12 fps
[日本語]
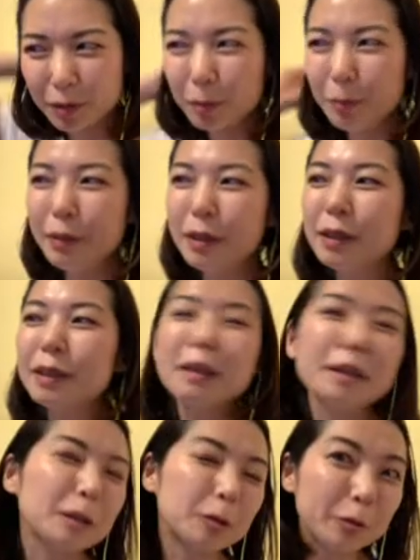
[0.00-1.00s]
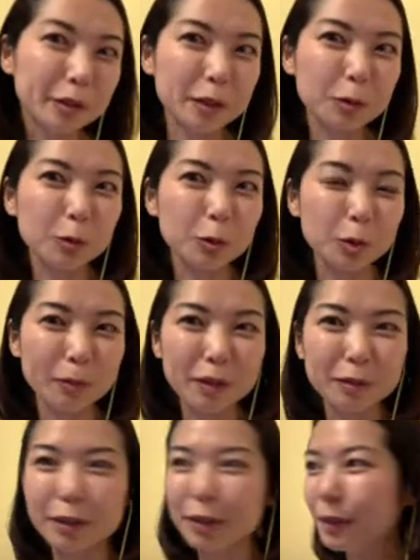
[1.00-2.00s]
ほんまに竹と稲とそば
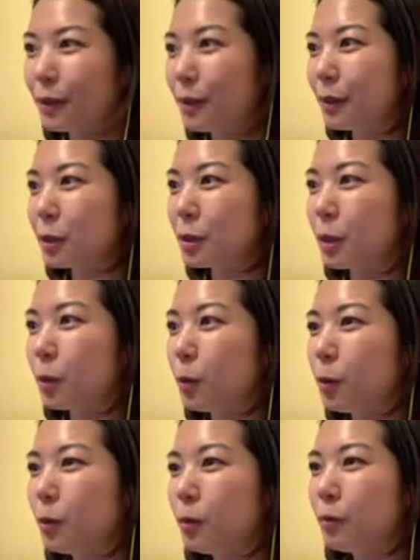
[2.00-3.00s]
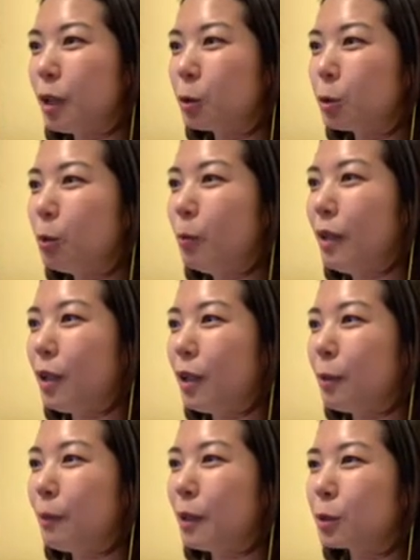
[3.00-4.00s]
ぐらいなんですけど、あとまあ、
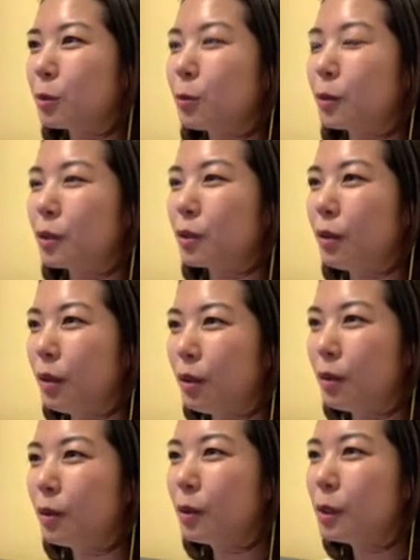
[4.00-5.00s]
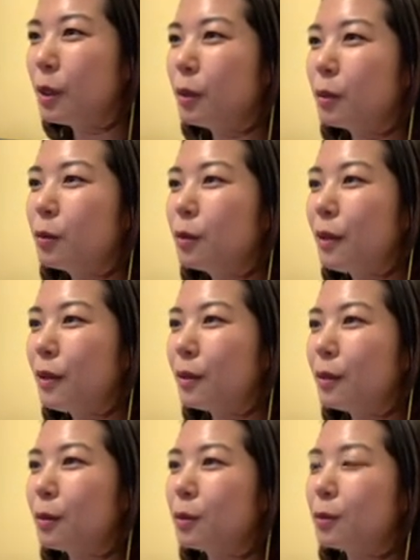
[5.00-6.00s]
松の木か。ぐらい
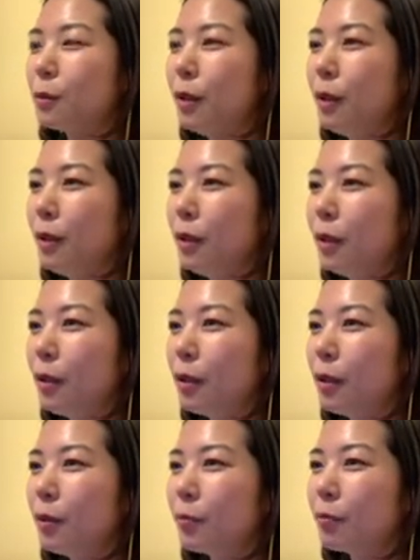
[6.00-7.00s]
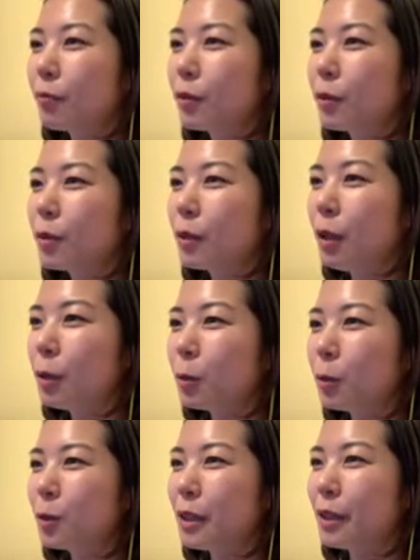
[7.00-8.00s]
ですね。あと
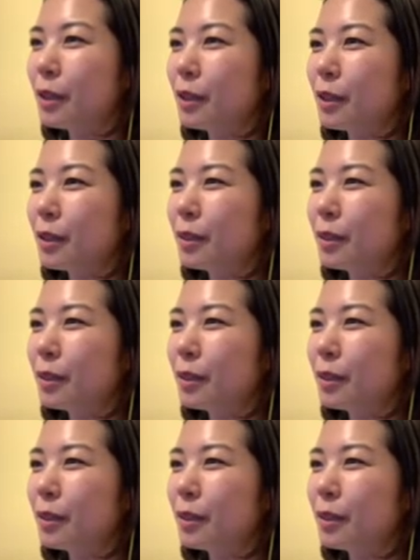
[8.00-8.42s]
スラリン。